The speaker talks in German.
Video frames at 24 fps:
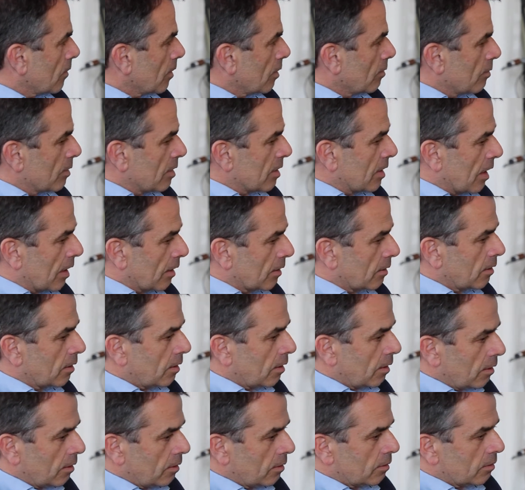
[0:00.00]
mit
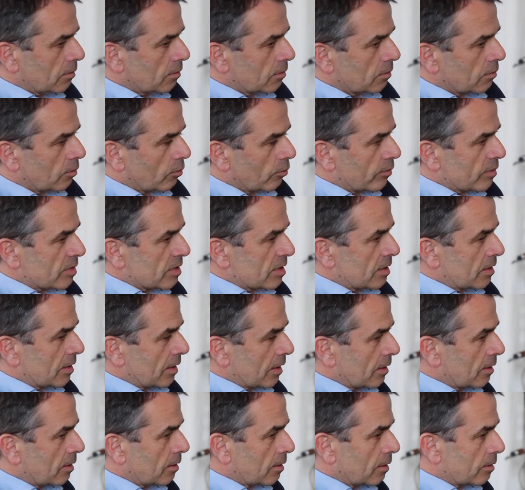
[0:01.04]
anderen
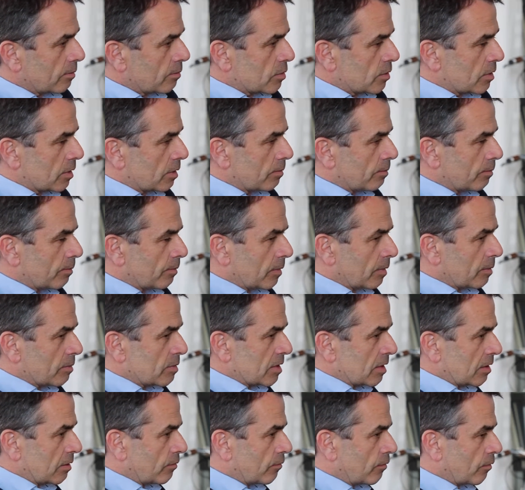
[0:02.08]
Universitäten im, im, im
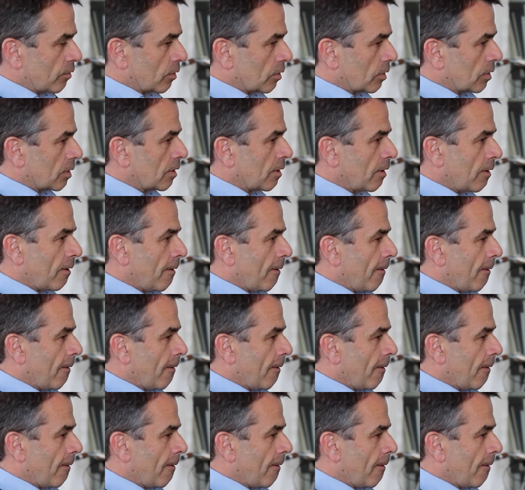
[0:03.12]
Sinn von